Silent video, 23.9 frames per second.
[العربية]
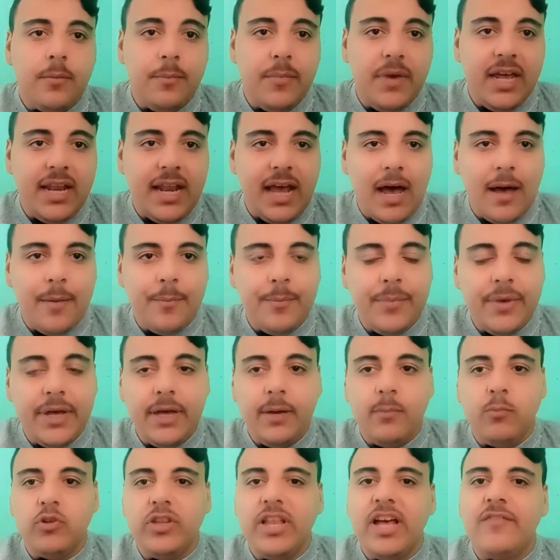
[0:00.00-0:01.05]
بيلعب
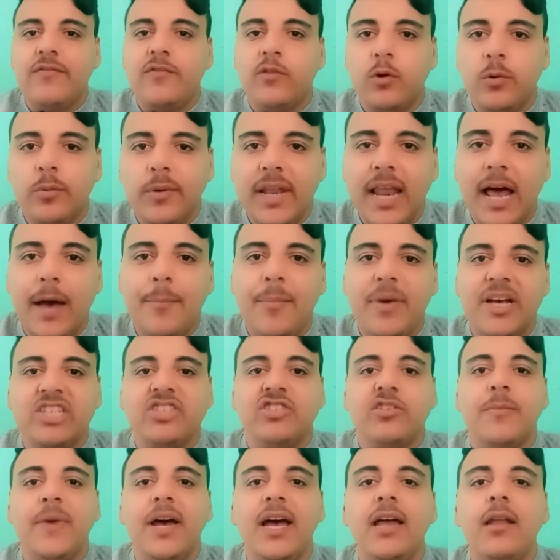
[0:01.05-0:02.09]
مدافع وبيلعب باك
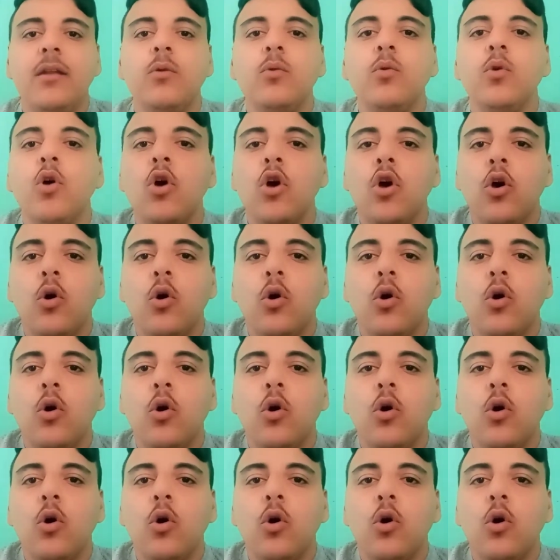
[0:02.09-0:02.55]
شمال